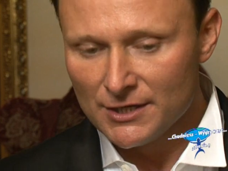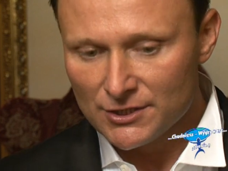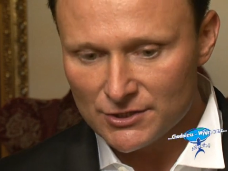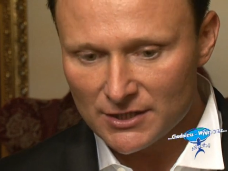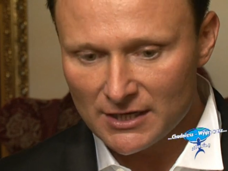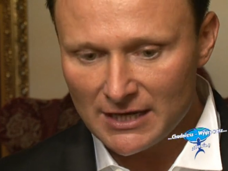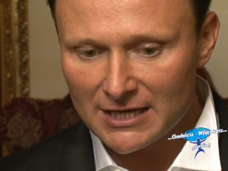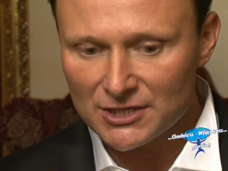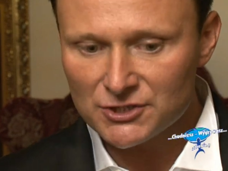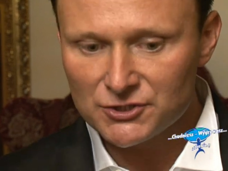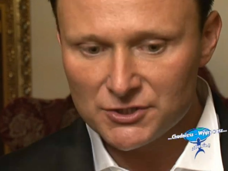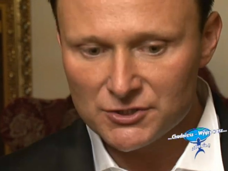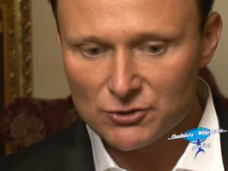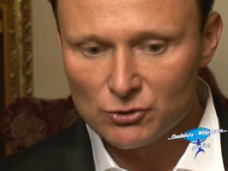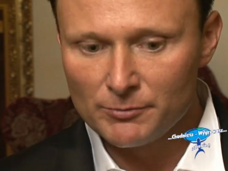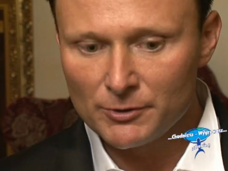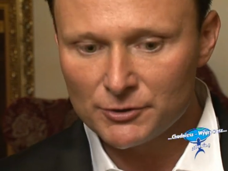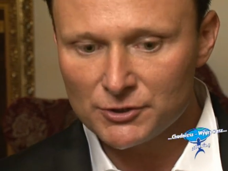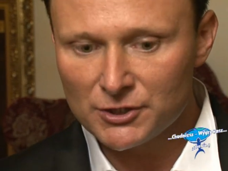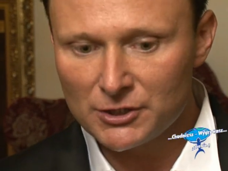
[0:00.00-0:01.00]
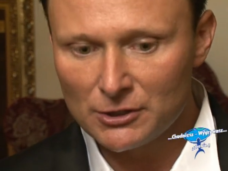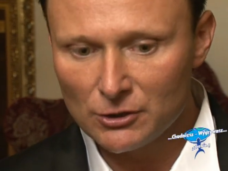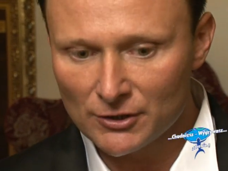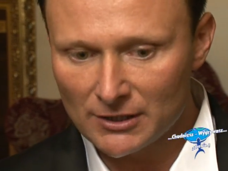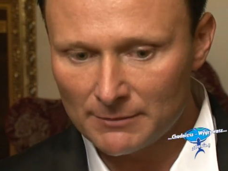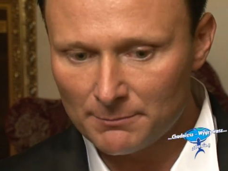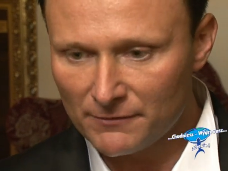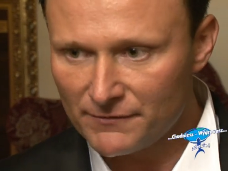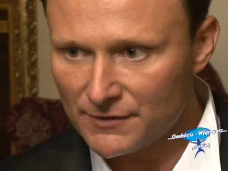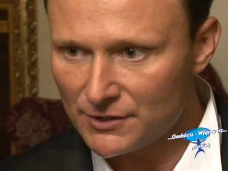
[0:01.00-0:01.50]
Nie każdy zgubiony
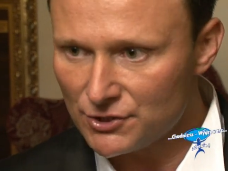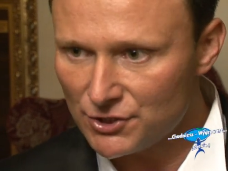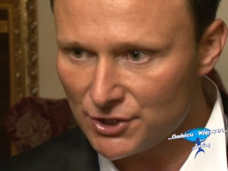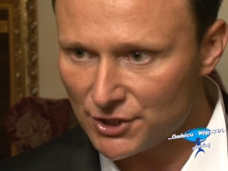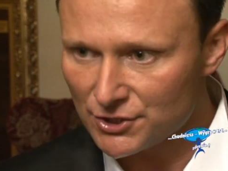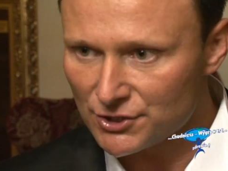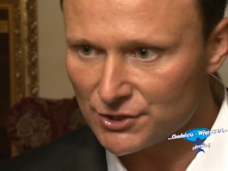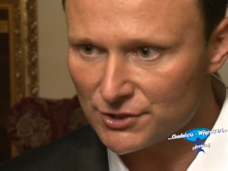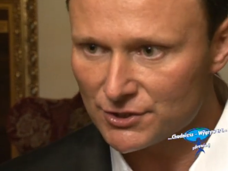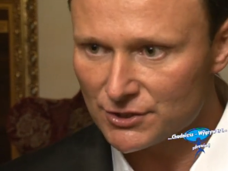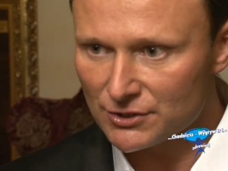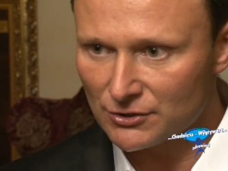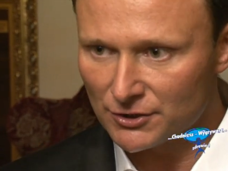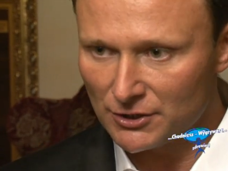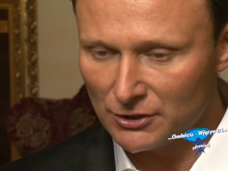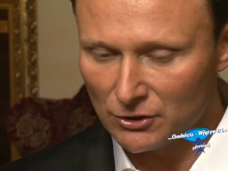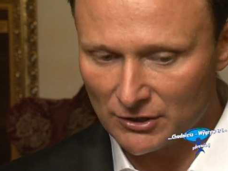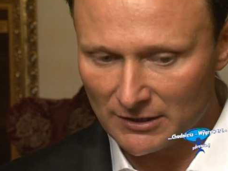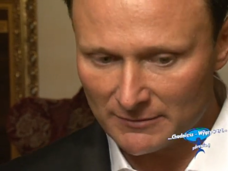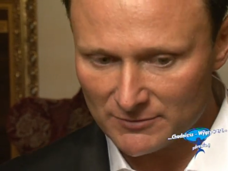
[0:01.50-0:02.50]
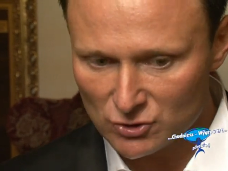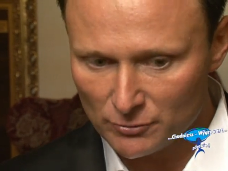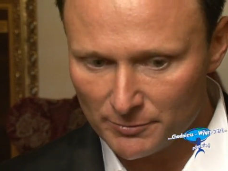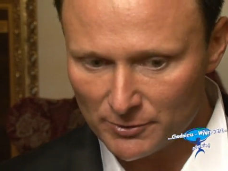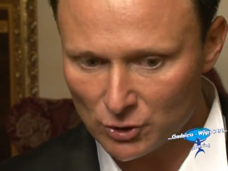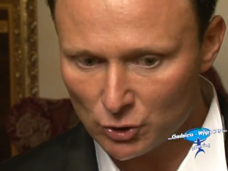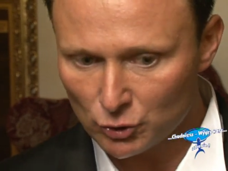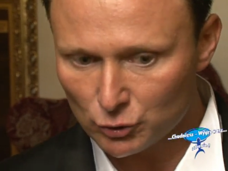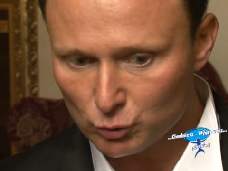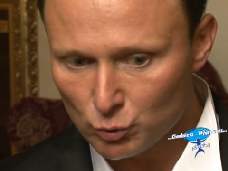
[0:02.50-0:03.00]
kilogram powinien cieszyć, tylko kilogram
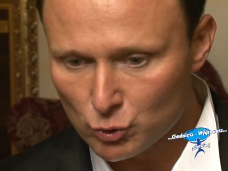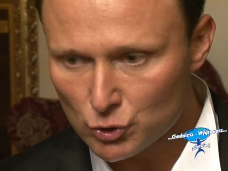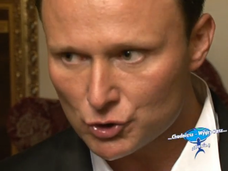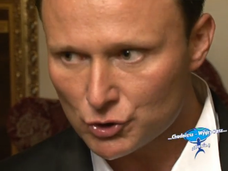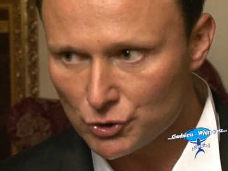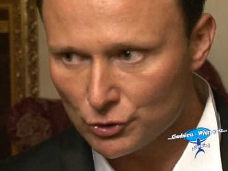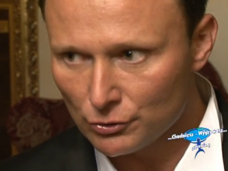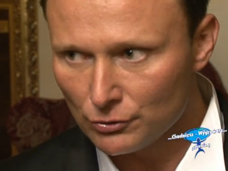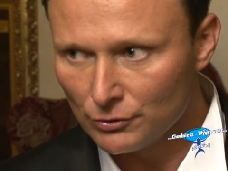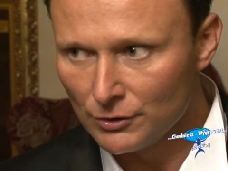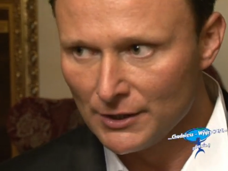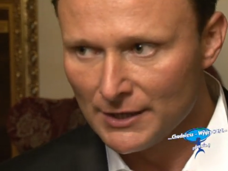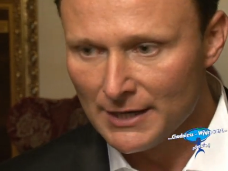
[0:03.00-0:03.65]
zgubionego tłuszczu,